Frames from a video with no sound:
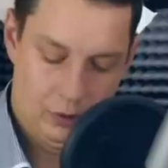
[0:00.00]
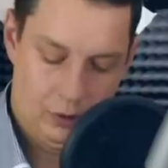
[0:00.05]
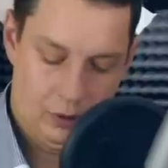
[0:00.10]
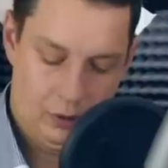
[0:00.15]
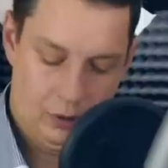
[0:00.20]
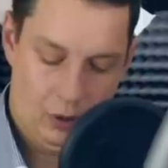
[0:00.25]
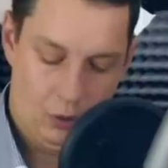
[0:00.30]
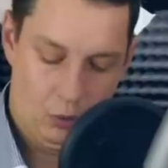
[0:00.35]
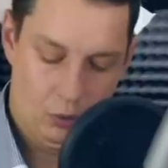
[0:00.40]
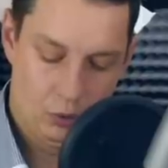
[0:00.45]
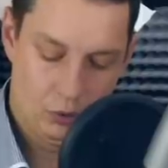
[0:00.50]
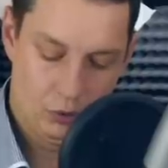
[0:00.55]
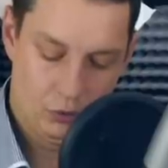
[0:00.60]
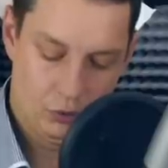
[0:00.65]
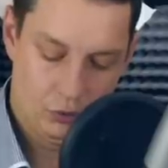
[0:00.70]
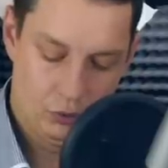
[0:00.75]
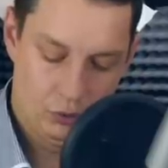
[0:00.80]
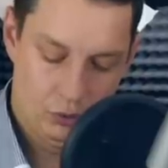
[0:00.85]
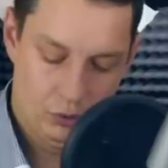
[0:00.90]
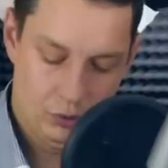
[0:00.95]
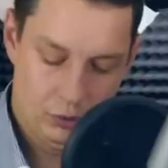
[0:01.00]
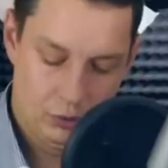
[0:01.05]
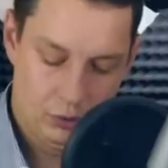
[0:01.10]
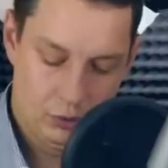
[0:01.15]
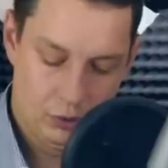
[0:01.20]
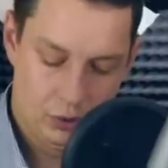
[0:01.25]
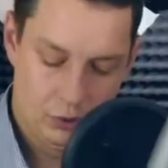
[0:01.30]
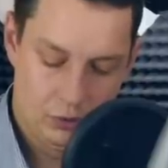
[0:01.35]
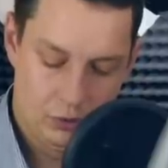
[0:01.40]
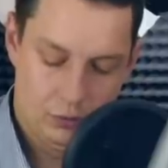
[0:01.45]
какую-то функцию, то
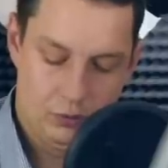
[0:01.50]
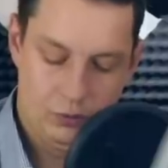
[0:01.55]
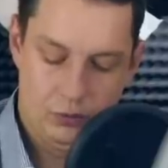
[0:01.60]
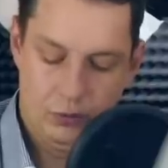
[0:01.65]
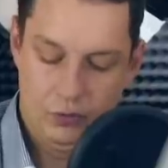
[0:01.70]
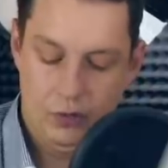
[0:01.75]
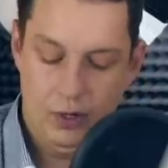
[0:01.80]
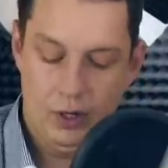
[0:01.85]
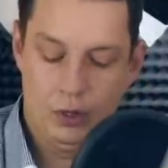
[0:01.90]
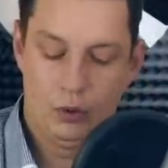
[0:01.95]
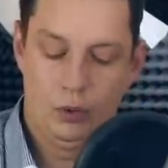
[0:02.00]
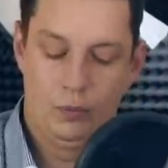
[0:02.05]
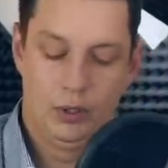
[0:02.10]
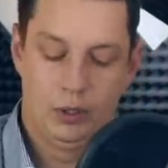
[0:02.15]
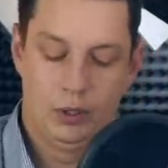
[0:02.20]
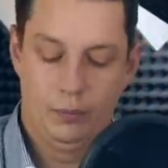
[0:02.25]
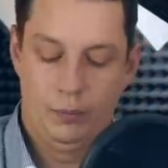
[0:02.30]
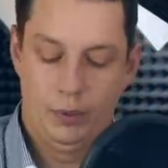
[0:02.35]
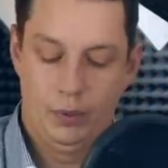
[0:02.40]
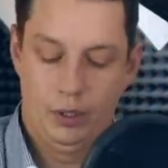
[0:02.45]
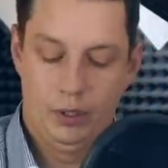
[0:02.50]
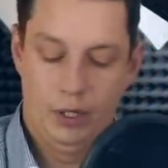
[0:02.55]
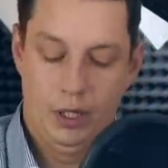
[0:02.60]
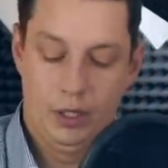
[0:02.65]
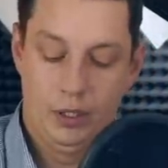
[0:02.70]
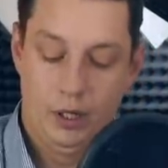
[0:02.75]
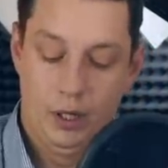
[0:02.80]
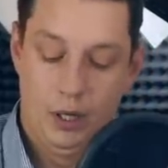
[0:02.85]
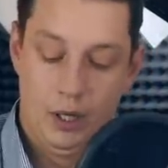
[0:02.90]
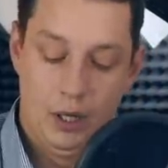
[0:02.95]
есть два аргумента передать,
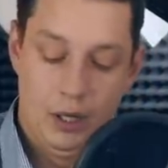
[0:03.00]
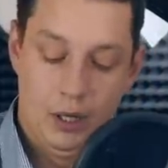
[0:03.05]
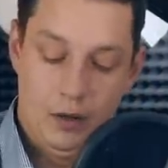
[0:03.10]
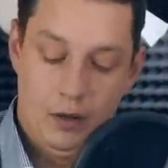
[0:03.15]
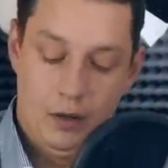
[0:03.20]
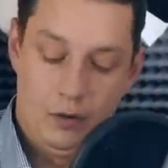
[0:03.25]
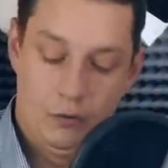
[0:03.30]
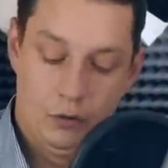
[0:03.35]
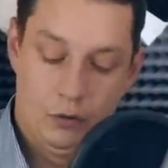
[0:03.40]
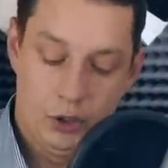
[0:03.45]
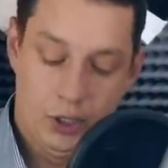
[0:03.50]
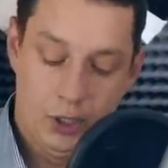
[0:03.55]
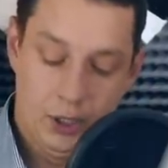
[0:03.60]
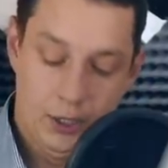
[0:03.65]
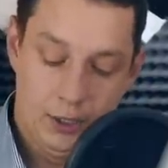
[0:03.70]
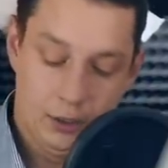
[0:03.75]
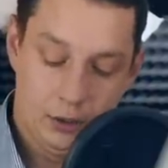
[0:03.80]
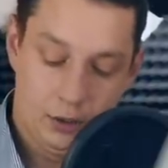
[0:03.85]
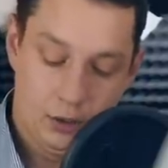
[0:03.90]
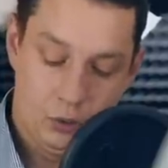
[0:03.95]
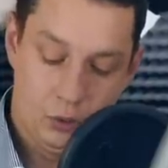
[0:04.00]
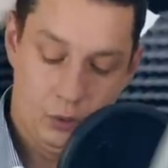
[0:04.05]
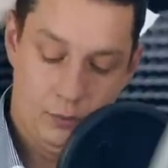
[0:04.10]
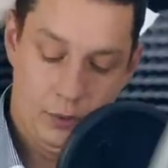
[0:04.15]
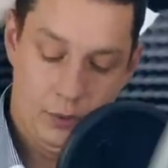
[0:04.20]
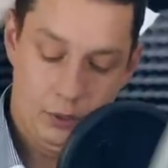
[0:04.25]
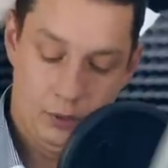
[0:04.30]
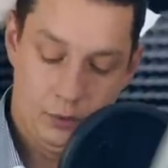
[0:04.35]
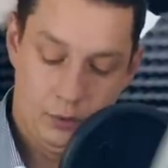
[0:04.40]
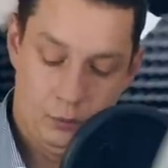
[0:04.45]
вот этот
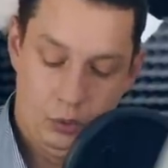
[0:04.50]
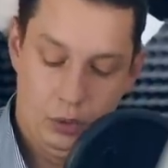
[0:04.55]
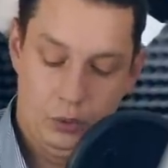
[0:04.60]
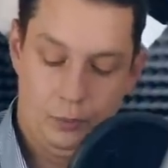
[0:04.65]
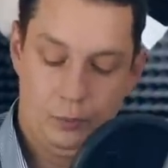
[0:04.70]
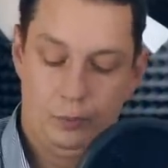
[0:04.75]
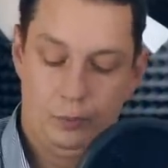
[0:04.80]
аргумент будет